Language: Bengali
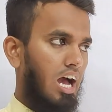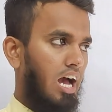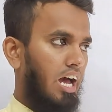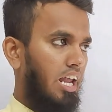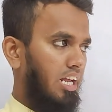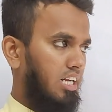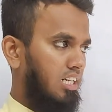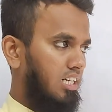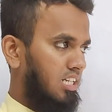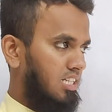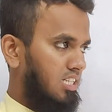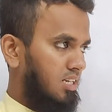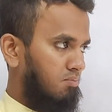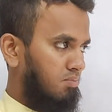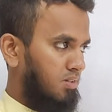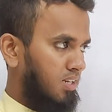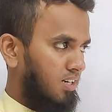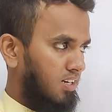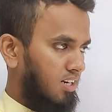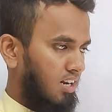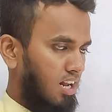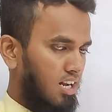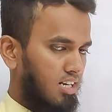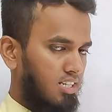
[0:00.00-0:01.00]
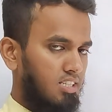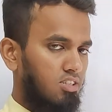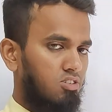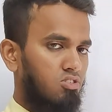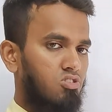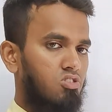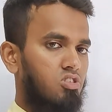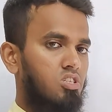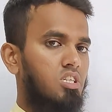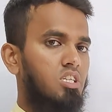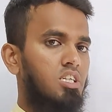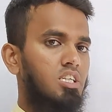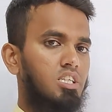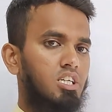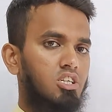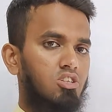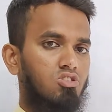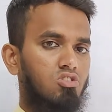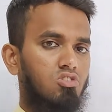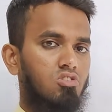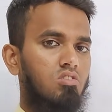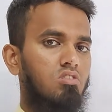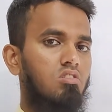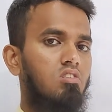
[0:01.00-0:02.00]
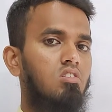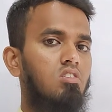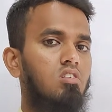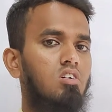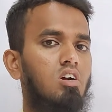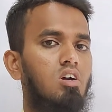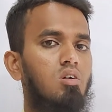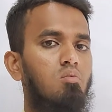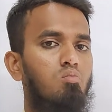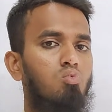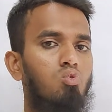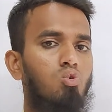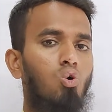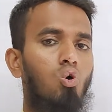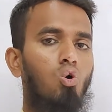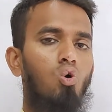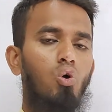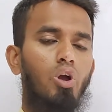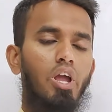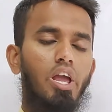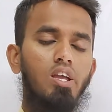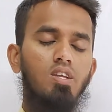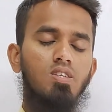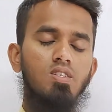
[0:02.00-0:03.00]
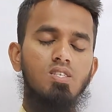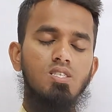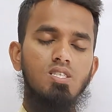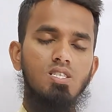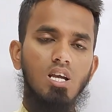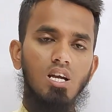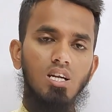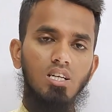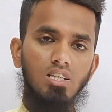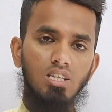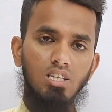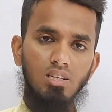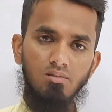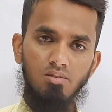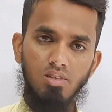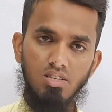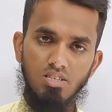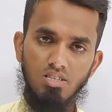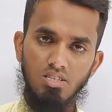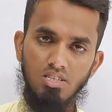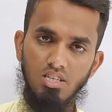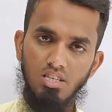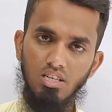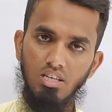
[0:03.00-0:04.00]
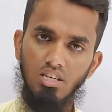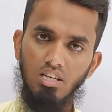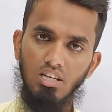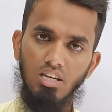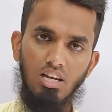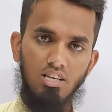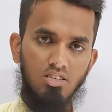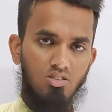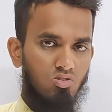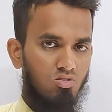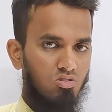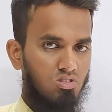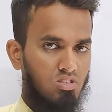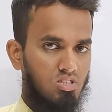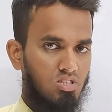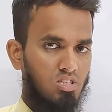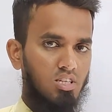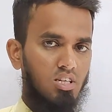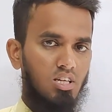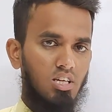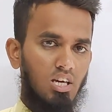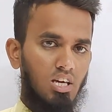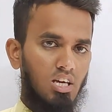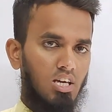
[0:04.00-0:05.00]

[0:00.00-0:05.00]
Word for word: আর একটা চ্যাপ্টার রানিং হচ্ছে নিটের জন্য পুরো এনসিআরটি বেসে ক্লাস হচ্ছে